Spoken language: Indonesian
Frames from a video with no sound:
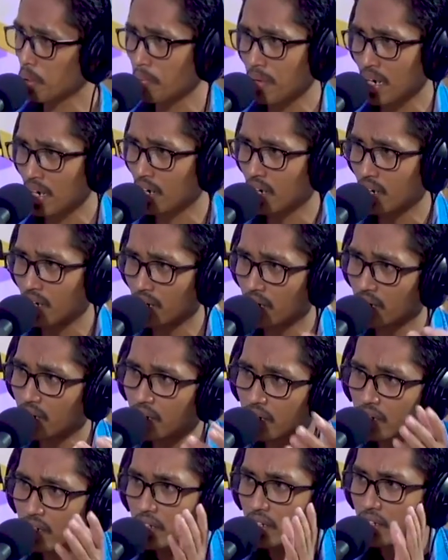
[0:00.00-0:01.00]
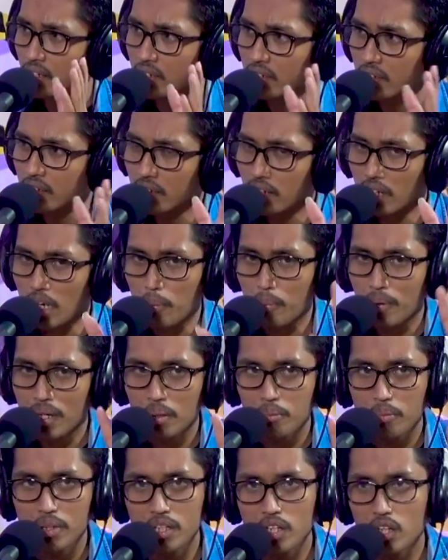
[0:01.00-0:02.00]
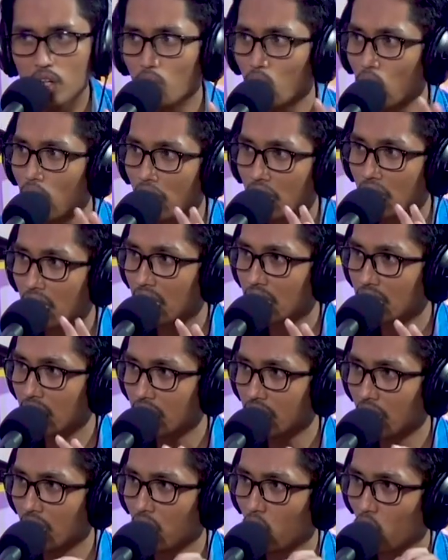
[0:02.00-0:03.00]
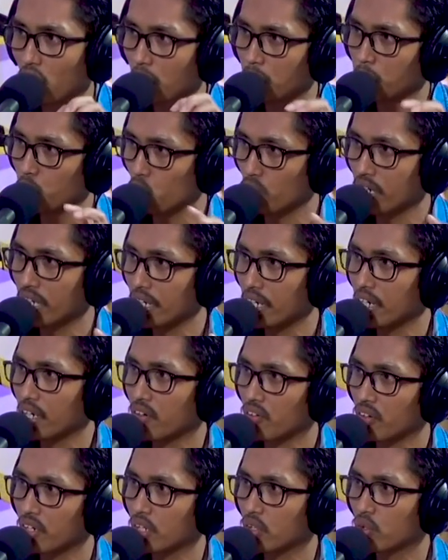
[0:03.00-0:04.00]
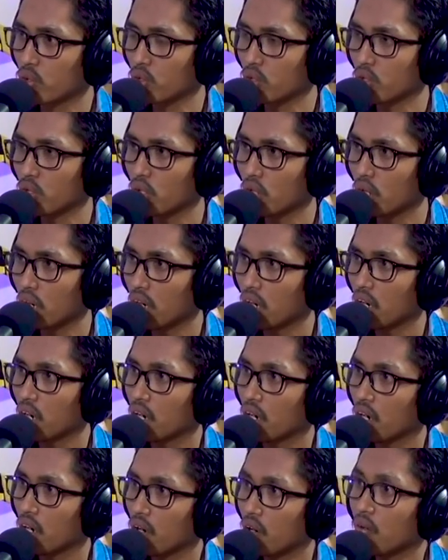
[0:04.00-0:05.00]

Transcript: ada memang uh, apa namanya keluarga tak yang orang Bugis gitu? Ada.